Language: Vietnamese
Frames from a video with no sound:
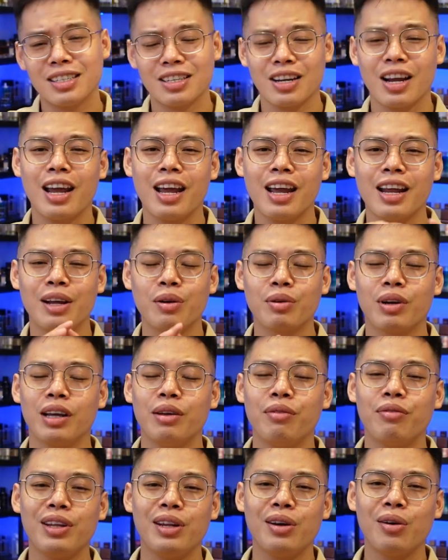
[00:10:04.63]
share nếu
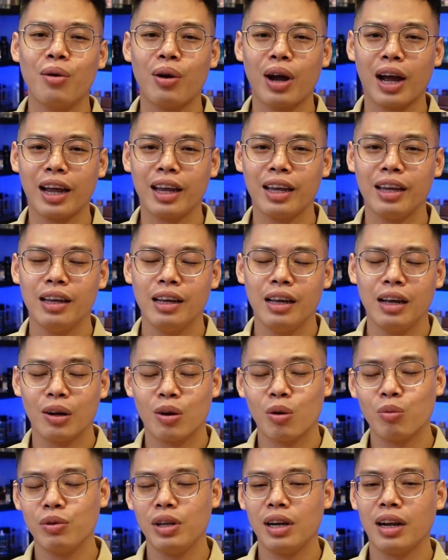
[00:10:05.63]
thấy video hay
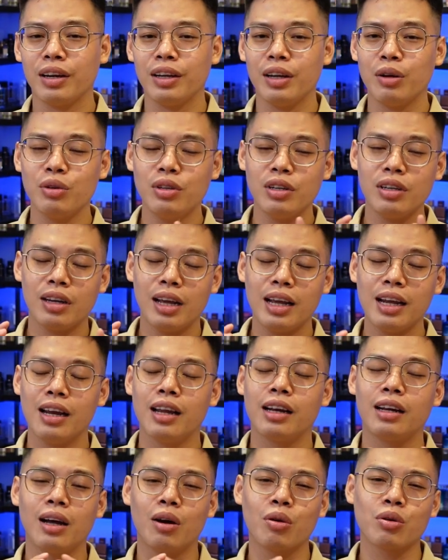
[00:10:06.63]
cũng như là nếu như đây là
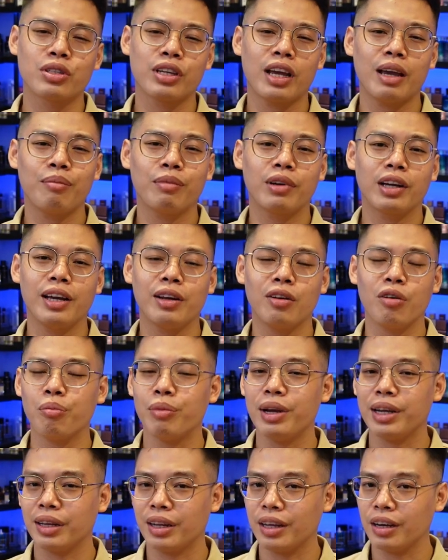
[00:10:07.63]
lần đầu xem kênh của
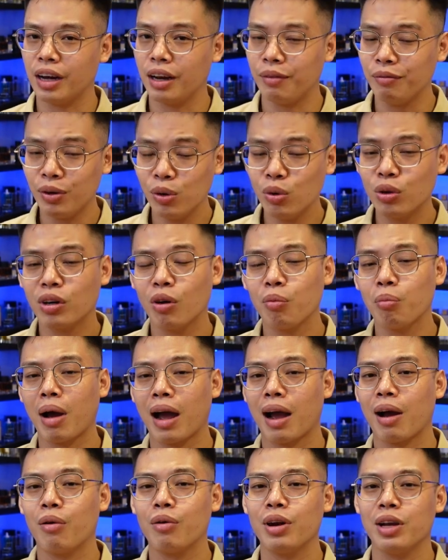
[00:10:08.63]
mình thì ấn vào nút thông
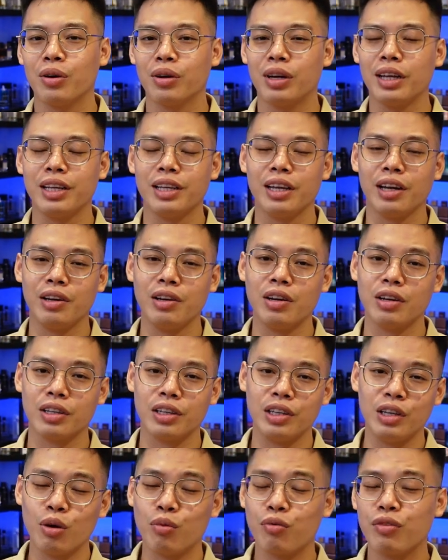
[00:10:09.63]
báo để có thể nhận được
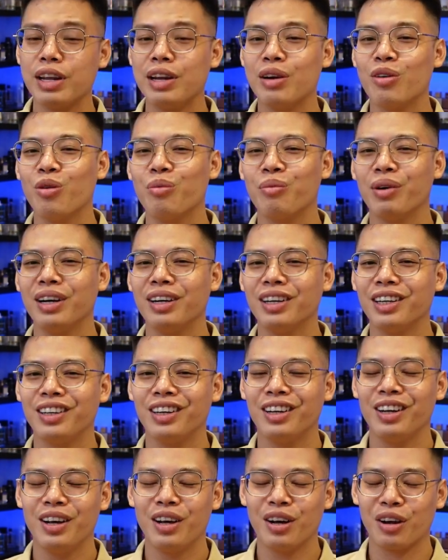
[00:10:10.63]
nhiều video mới
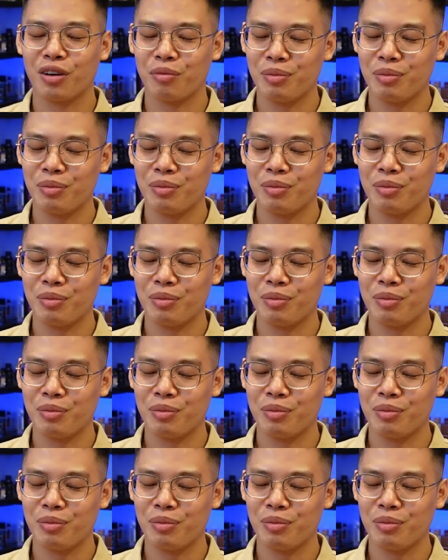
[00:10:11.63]
hơn.